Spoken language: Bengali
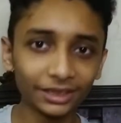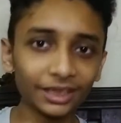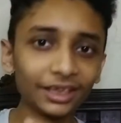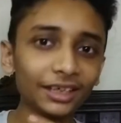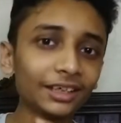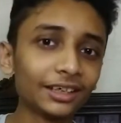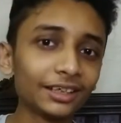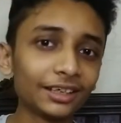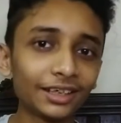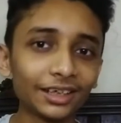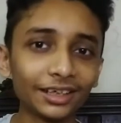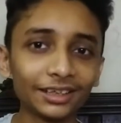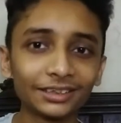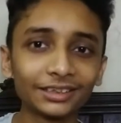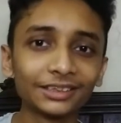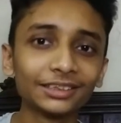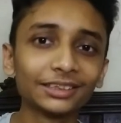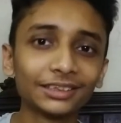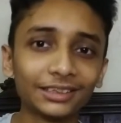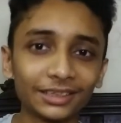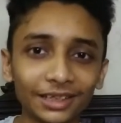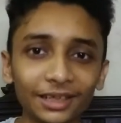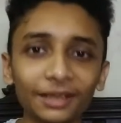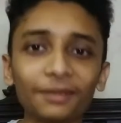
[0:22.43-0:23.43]
তিনটা
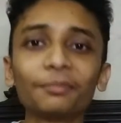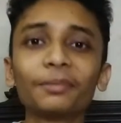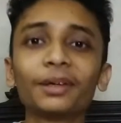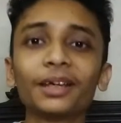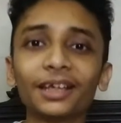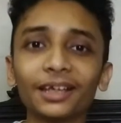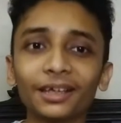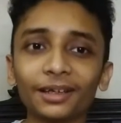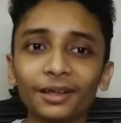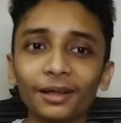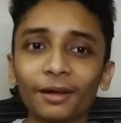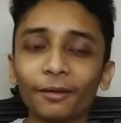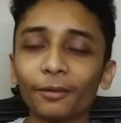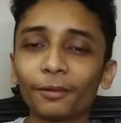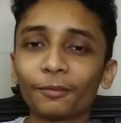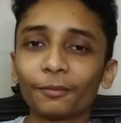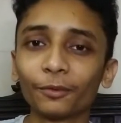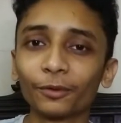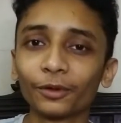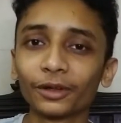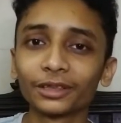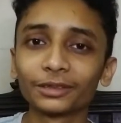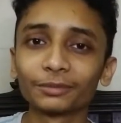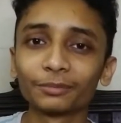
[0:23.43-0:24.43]
জিনিস মেইনলি আমার
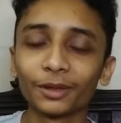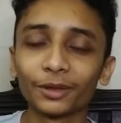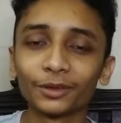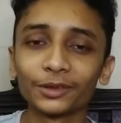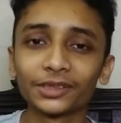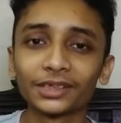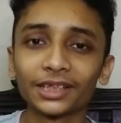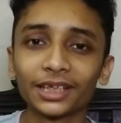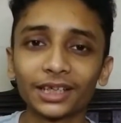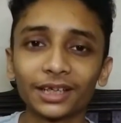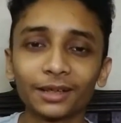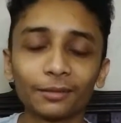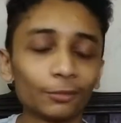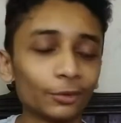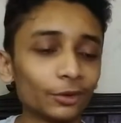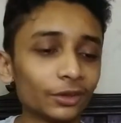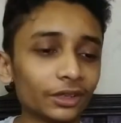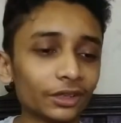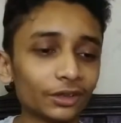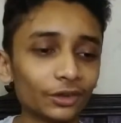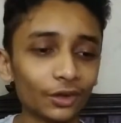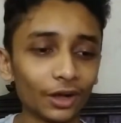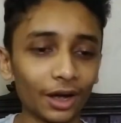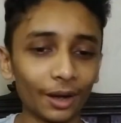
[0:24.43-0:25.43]
ফোকাস মাউস কেনার
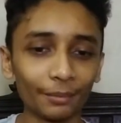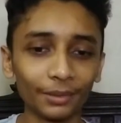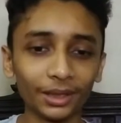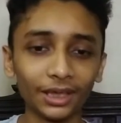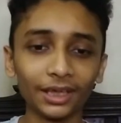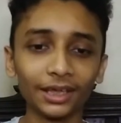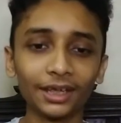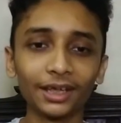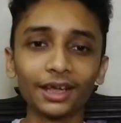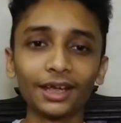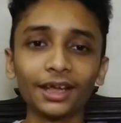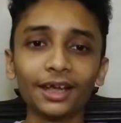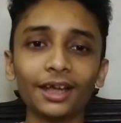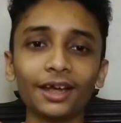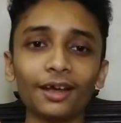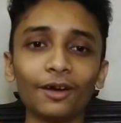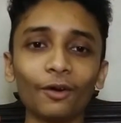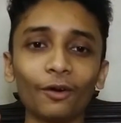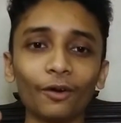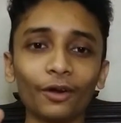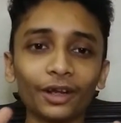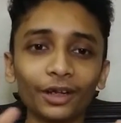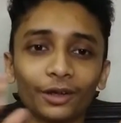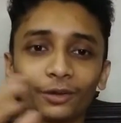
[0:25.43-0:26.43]
মধ্যে তো আমি
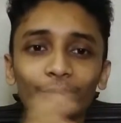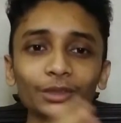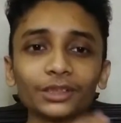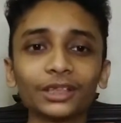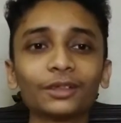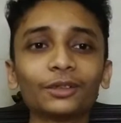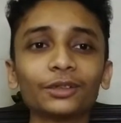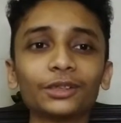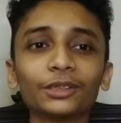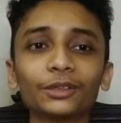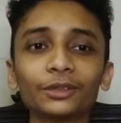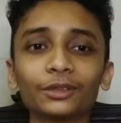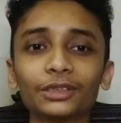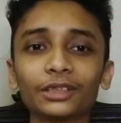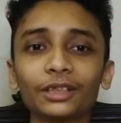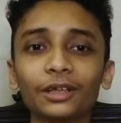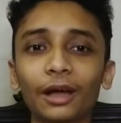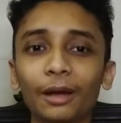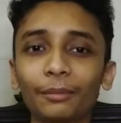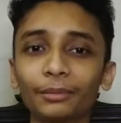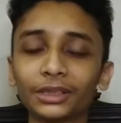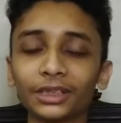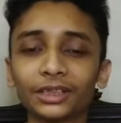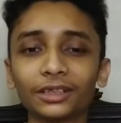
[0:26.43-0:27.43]
অনেক খোঁজাখুঁজি
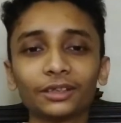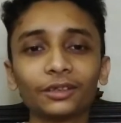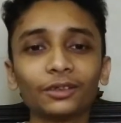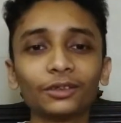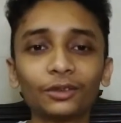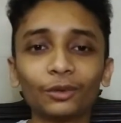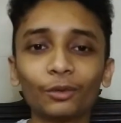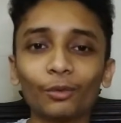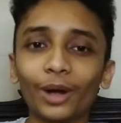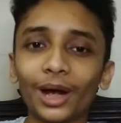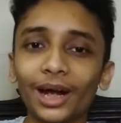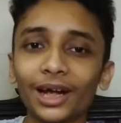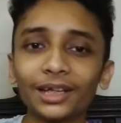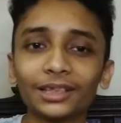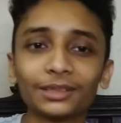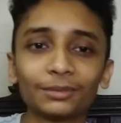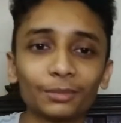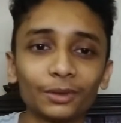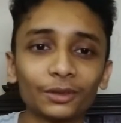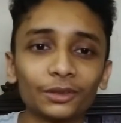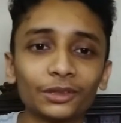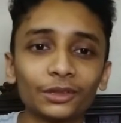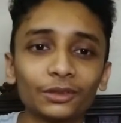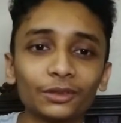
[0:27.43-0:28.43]
করছিলাম আমি সাধারণত ওয়্যারলেস
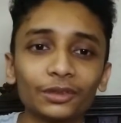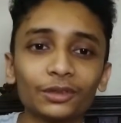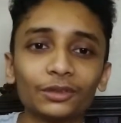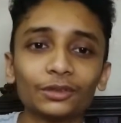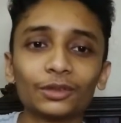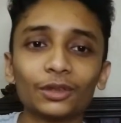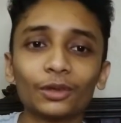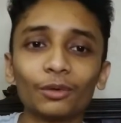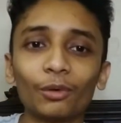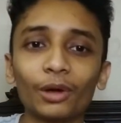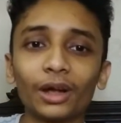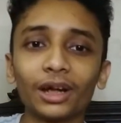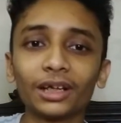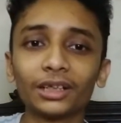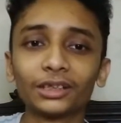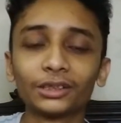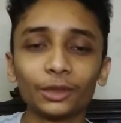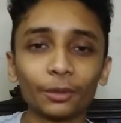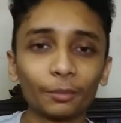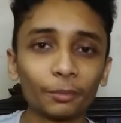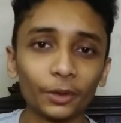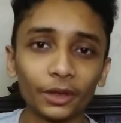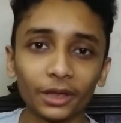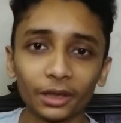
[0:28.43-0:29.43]
মাউস যেহেতু ইউজ করি ওয়্যারলেস
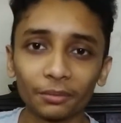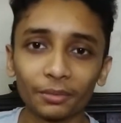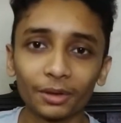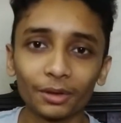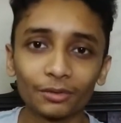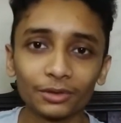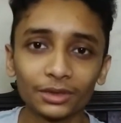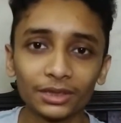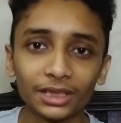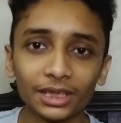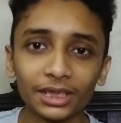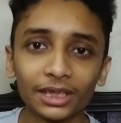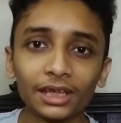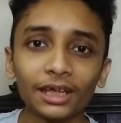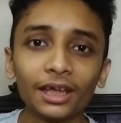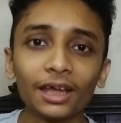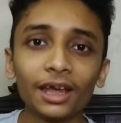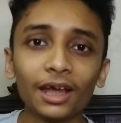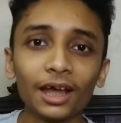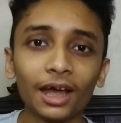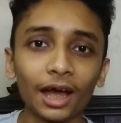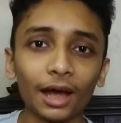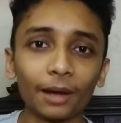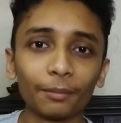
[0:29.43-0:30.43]
সবকটা মাউসেই
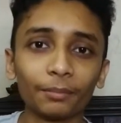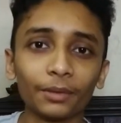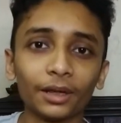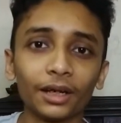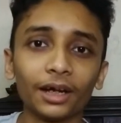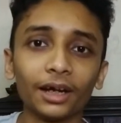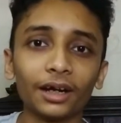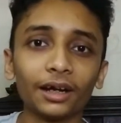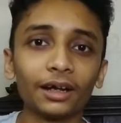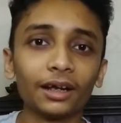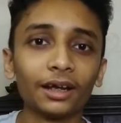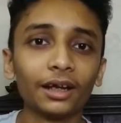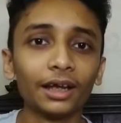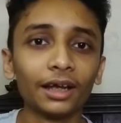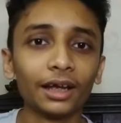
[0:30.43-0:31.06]
আপনার